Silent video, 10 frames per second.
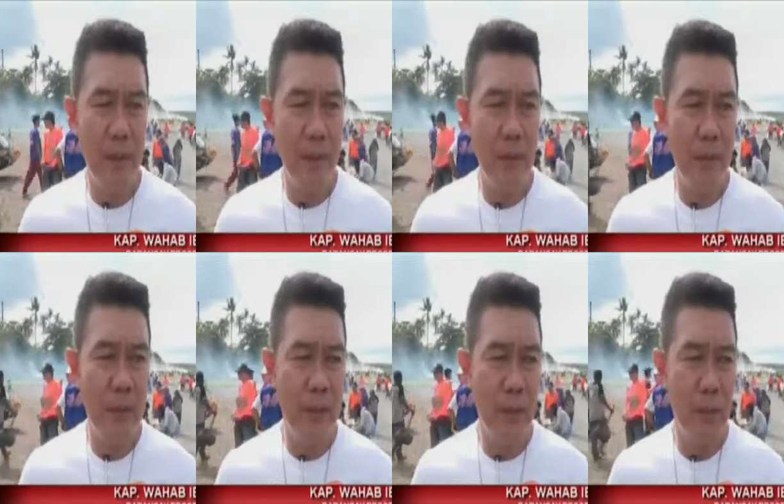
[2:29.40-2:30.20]
no?
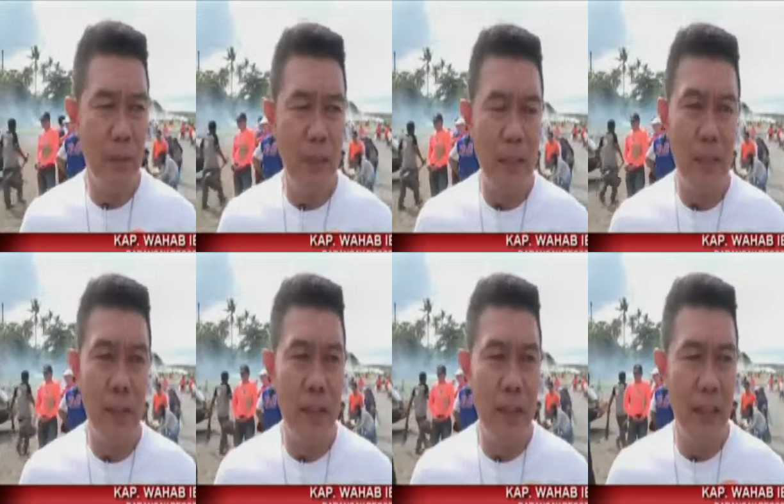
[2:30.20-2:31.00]
Unia si como
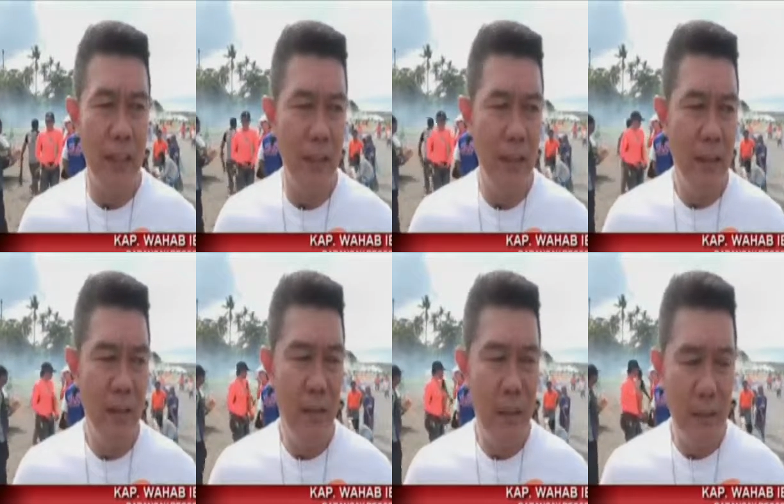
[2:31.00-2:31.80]
lesson di ila,
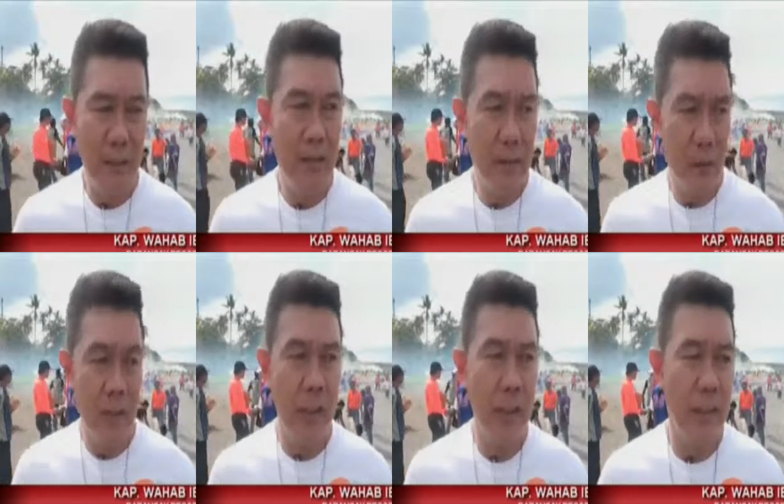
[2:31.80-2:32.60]
mm. na ese
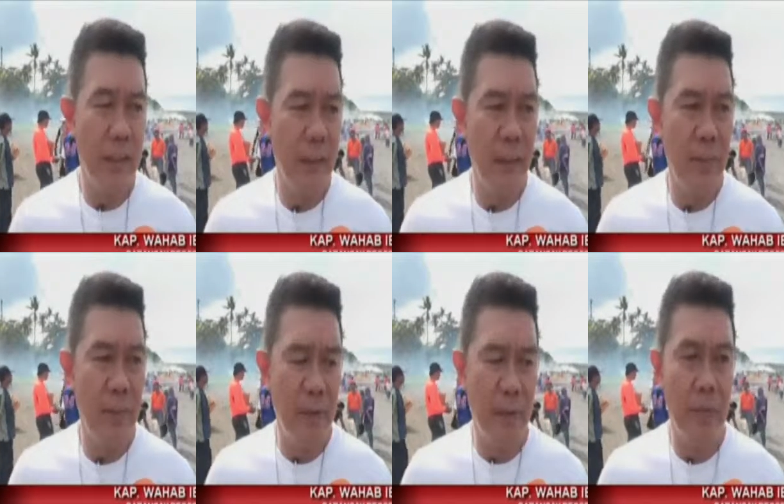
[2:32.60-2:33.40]
coastal area ni
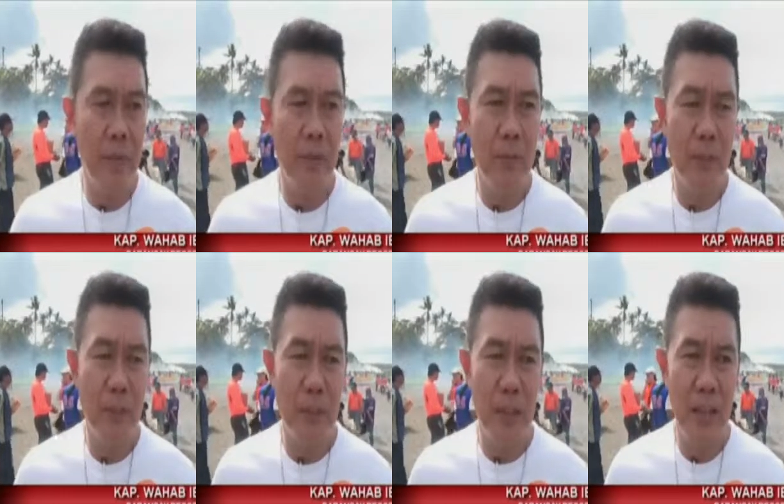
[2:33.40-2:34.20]
dapat kita buta
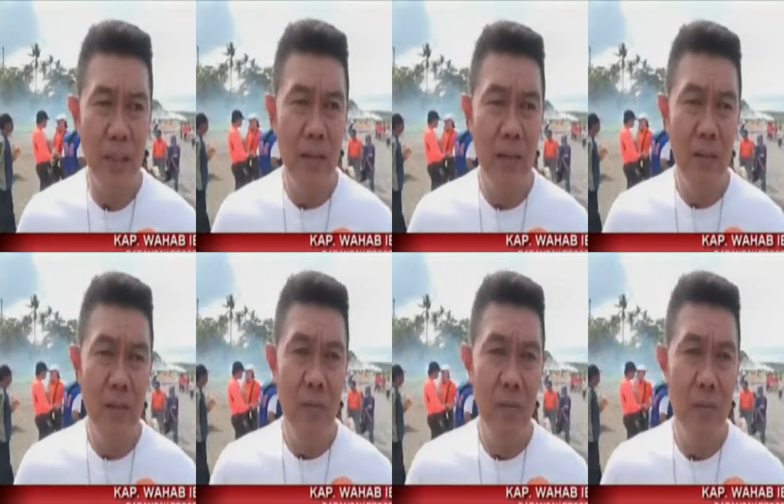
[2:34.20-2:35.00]
basura.
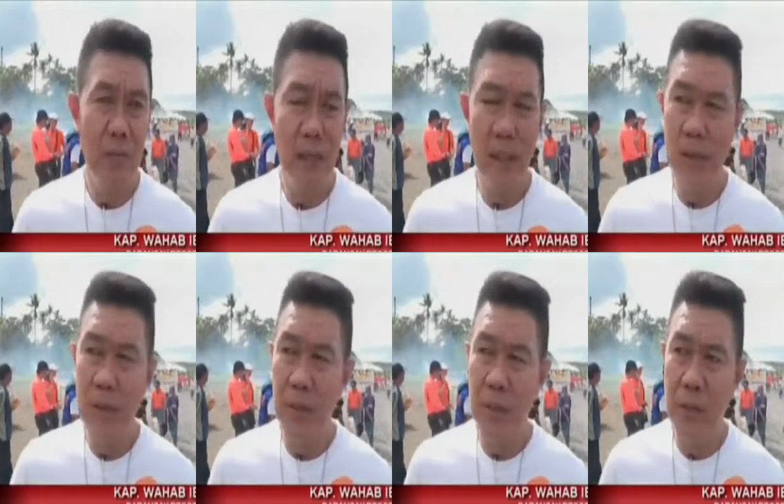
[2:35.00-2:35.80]
Para
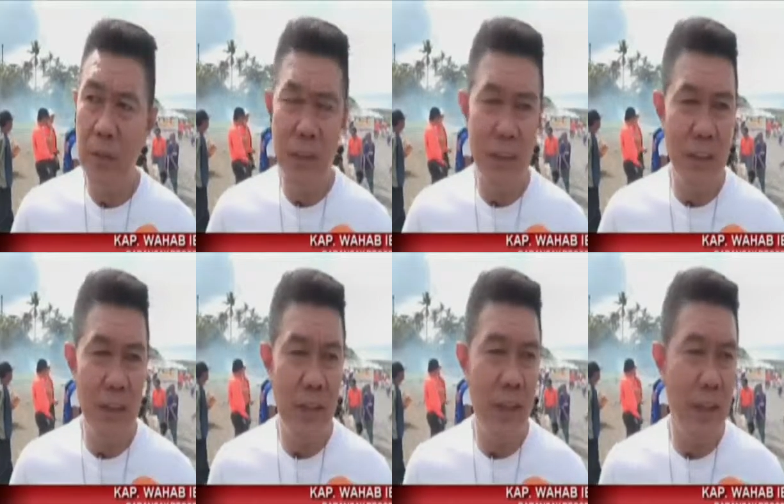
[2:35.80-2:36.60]
ang diamon mga
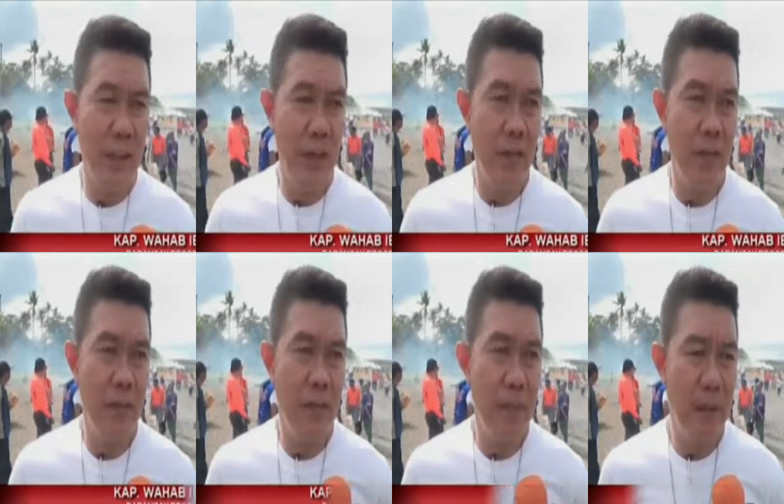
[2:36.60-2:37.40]
residente aki,
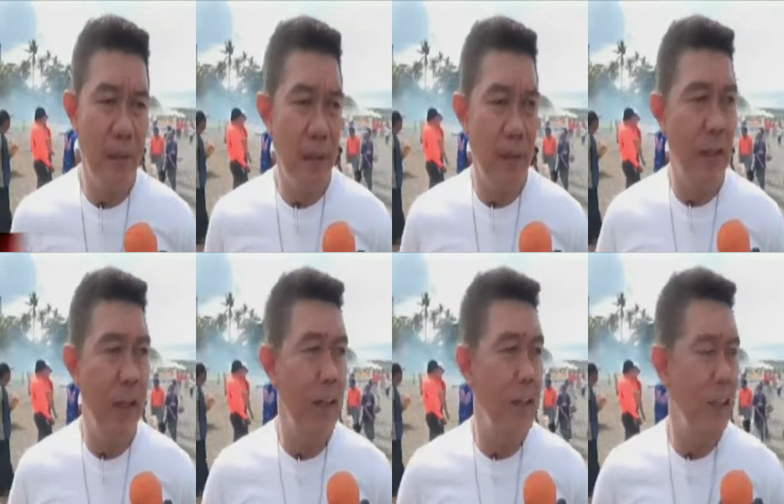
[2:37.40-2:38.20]
dapat
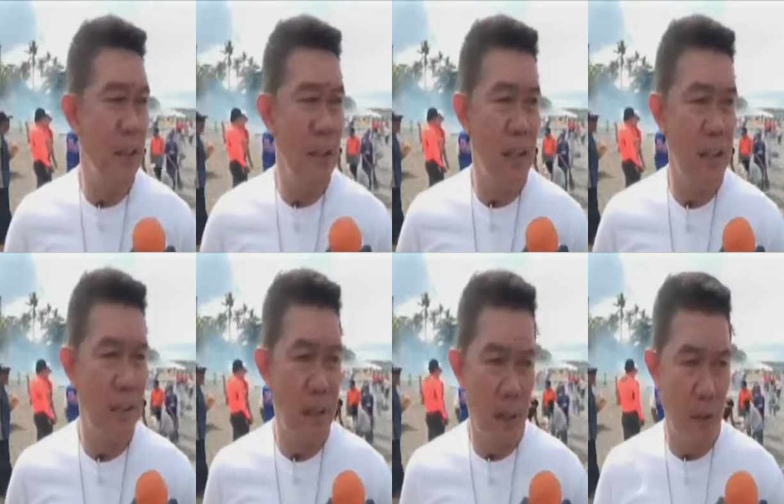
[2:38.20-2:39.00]
elaki sila
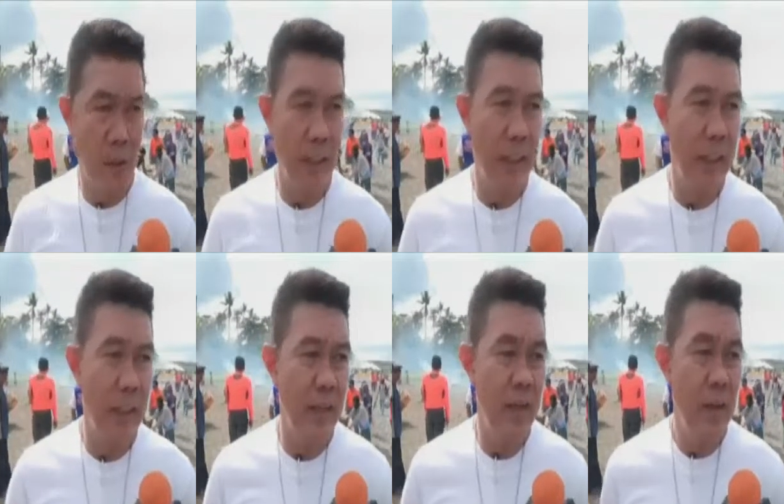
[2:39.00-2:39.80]
klase mga coastal area.